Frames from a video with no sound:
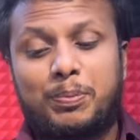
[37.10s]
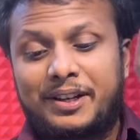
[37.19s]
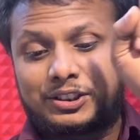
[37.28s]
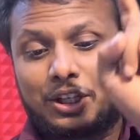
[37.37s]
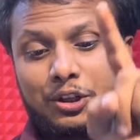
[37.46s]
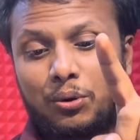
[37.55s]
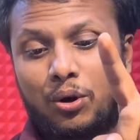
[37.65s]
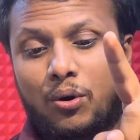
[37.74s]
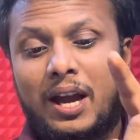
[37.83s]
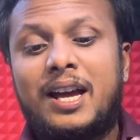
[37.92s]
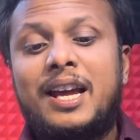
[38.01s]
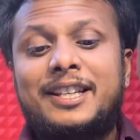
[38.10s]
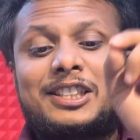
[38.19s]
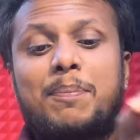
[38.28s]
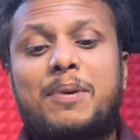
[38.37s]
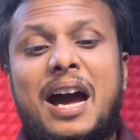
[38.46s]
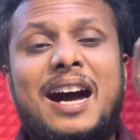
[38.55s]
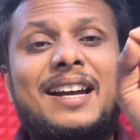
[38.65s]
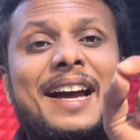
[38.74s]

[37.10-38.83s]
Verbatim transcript: पर शेड्यूल होगा सिर्फ कहां